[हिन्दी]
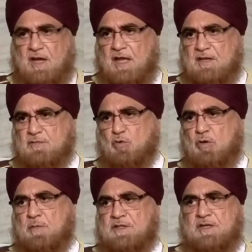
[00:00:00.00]
चार
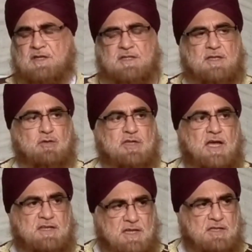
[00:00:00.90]
स्कूल बंद कर दिए तो
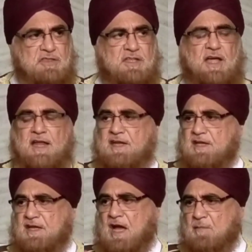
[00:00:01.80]
क्या ये इंतज़ार
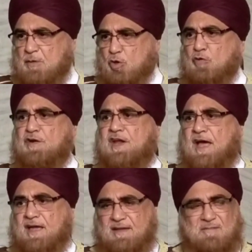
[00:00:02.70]
है कि यहाँ भी
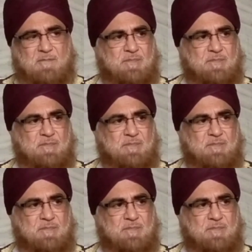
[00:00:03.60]
कोविड आए